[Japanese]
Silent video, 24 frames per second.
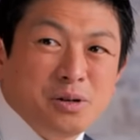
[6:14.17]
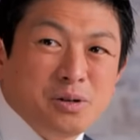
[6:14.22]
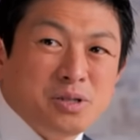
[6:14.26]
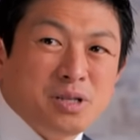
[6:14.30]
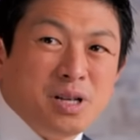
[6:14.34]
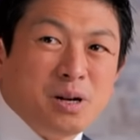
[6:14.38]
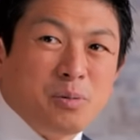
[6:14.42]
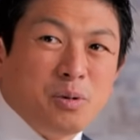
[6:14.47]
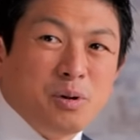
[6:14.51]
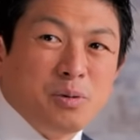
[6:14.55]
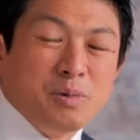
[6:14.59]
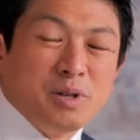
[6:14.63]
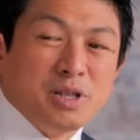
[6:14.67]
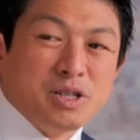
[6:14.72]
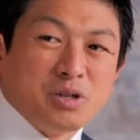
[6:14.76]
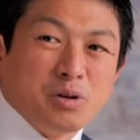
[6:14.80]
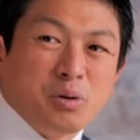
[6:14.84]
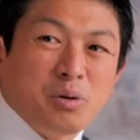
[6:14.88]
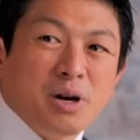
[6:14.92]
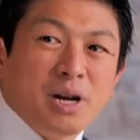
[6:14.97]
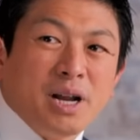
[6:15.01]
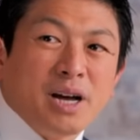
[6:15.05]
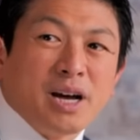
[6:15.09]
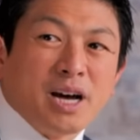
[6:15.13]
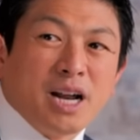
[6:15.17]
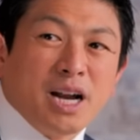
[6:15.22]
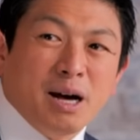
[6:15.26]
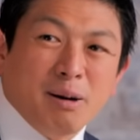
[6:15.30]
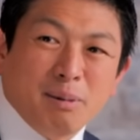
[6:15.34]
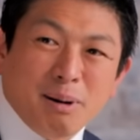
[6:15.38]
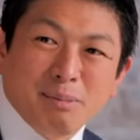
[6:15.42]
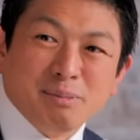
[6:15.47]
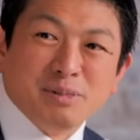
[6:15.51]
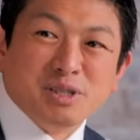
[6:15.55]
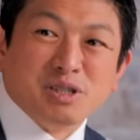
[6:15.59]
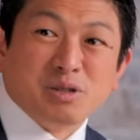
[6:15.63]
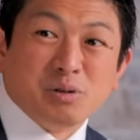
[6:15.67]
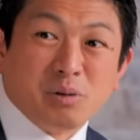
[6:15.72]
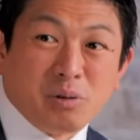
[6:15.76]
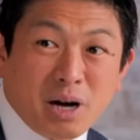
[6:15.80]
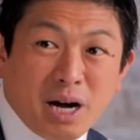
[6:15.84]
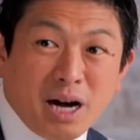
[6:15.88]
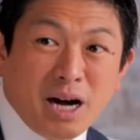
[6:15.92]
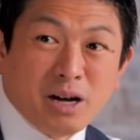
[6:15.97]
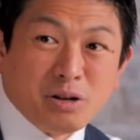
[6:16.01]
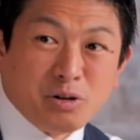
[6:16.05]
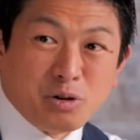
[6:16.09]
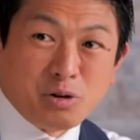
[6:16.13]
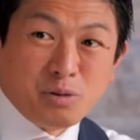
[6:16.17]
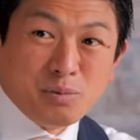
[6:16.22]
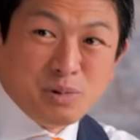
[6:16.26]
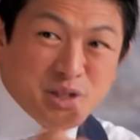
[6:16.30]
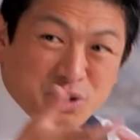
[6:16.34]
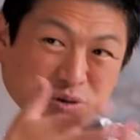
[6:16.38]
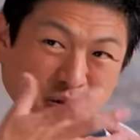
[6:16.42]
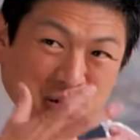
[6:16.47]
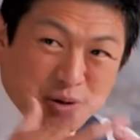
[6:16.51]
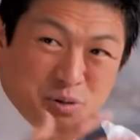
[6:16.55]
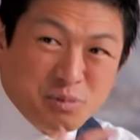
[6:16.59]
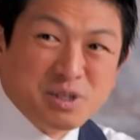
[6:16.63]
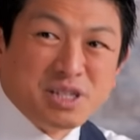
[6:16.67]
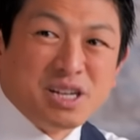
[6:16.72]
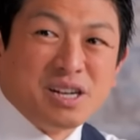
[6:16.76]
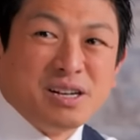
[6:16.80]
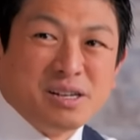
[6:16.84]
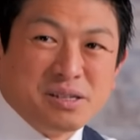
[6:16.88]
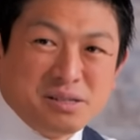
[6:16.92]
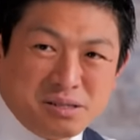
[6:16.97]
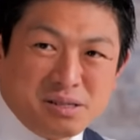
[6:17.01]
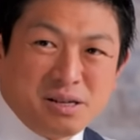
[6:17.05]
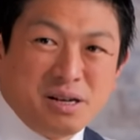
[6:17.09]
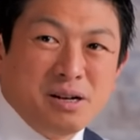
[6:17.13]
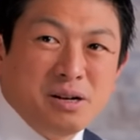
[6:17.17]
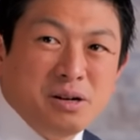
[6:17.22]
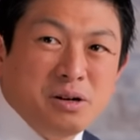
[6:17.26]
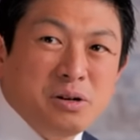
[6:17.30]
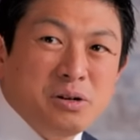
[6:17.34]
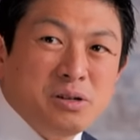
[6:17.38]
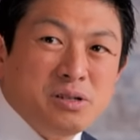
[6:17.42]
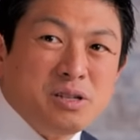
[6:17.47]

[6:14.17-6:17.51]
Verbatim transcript: そしたらもうみんなしょうがないから雨水とか泥水とか飲むじゃないですか。